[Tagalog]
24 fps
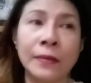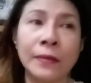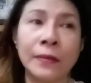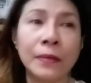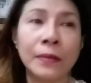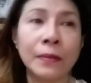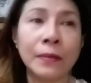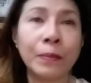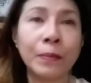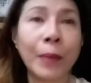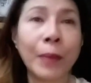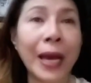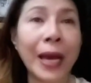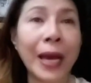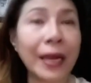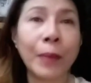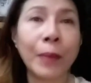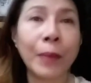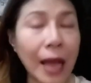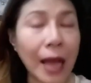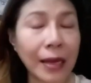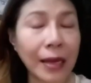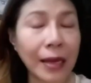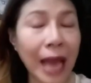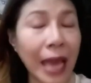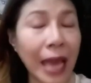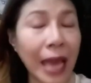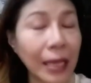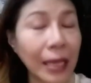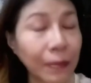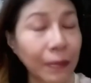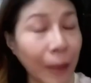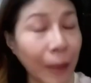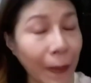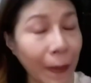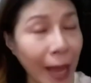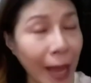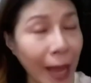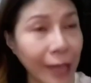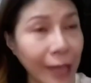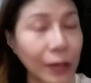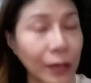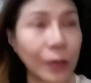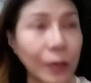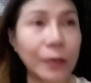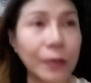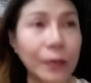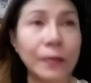Para kahit
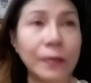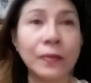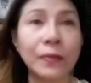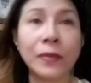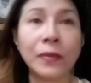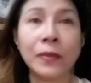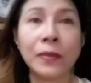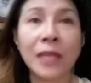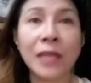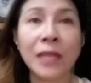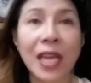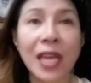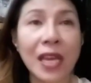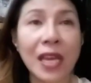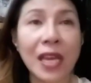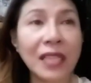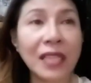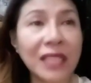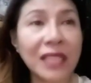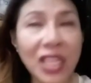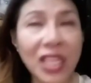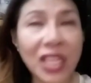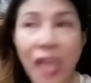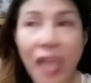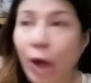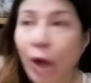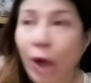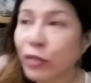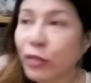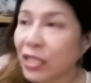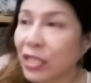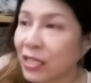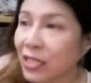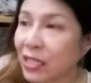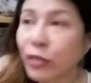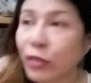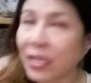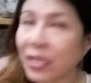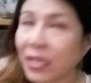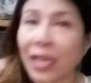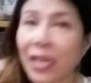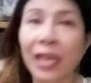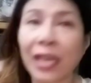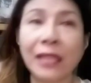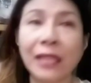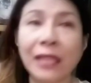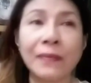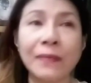papano, hindi niya ako
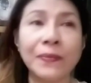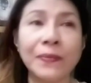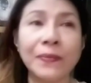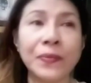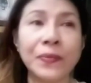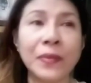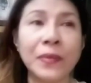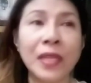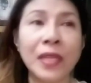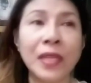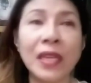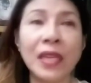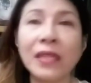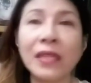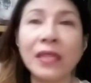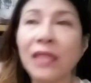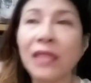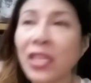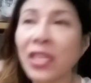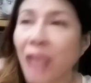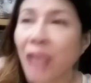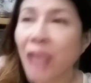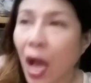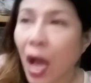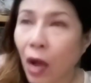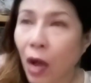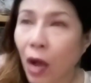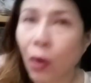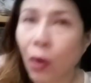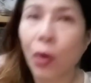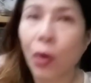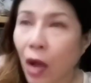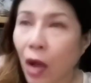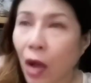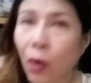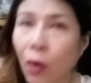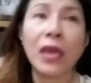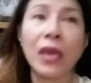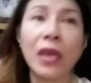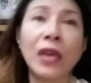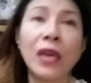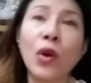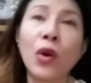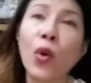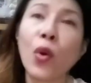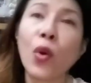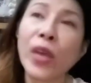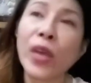sisisihin. Hindi niya ako
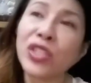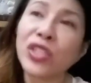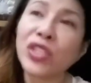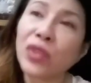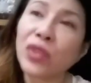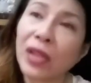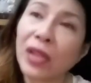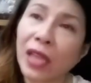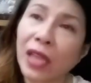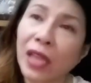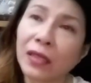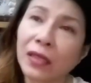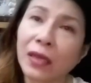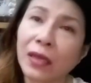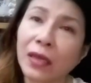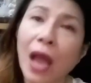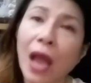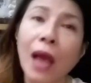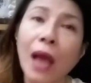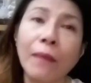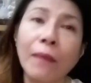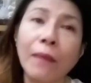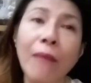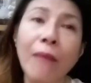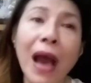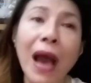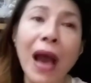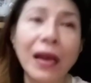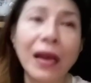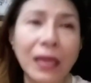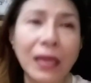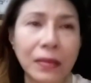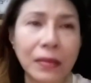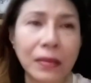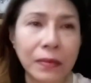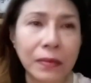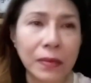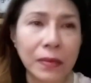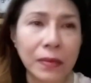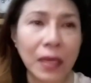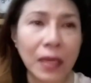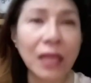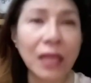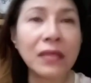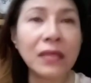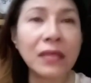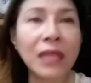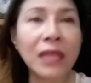Iko-question later na, bakit
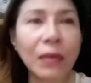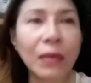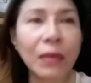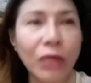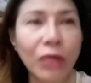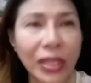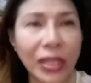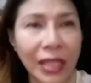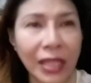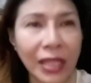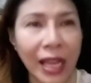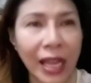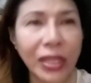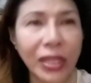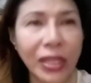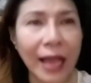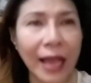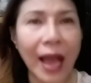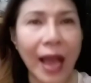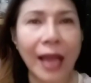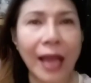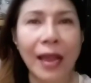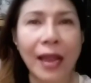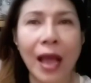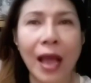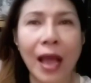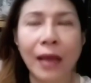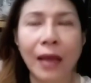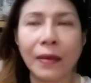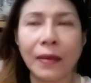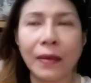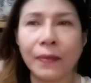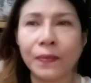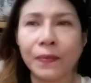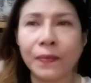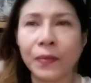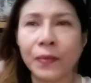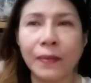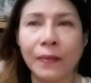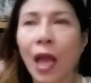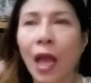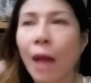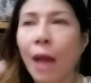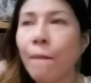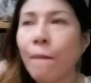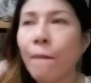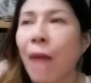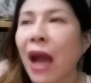hindi mo inilathala?
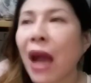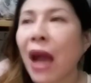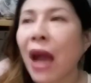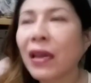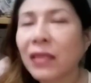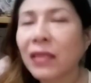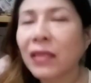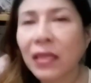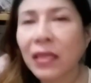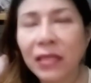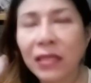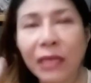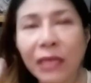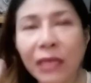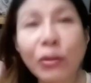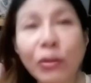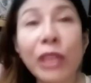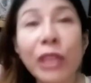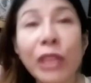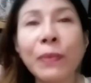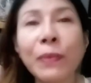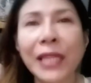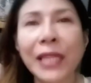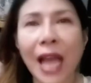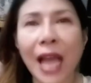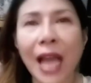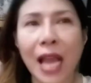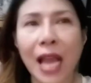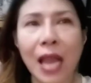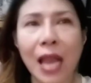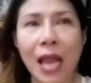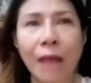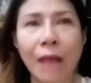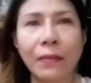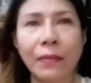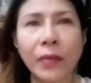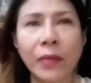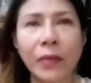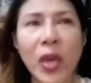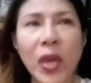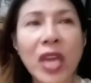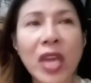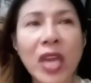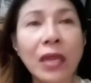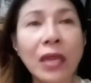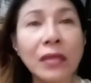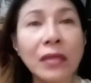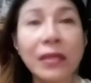Bakit hindi mo ipinaalam?
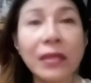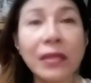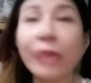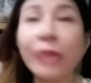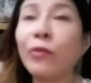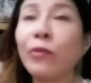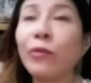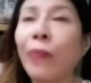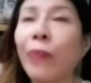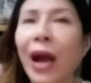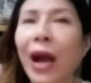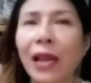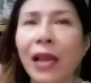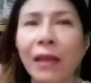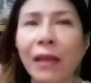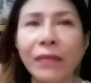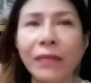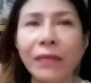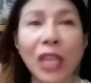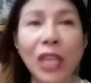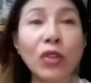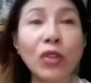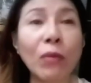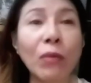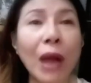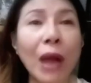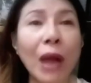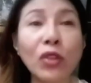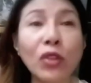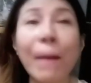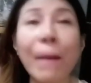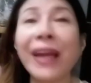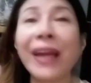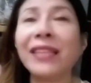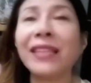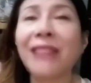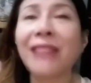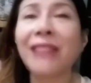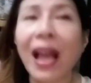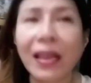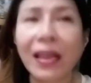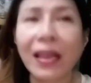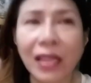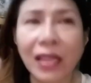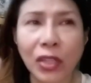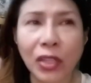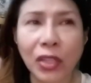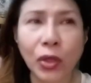Hindi mo ba alam na itong mga pangitaing
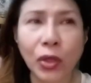ito